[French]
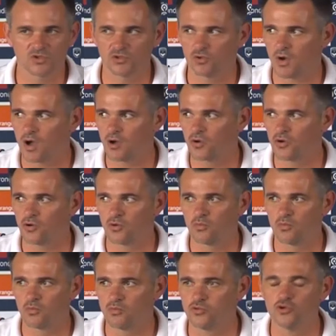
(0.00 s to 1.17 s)
Il y aura encore
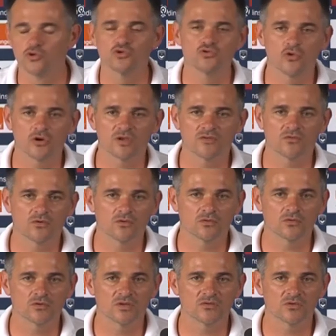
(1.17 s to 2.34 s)
deux joueurs qui
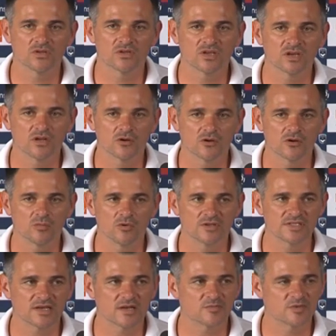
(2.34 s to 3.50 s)
vont intégrer le club
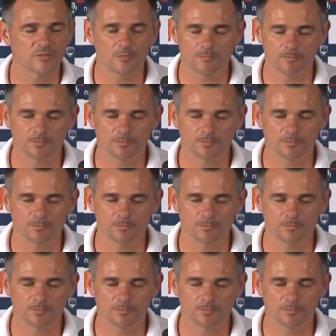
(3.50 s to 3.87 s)
assez rapidement.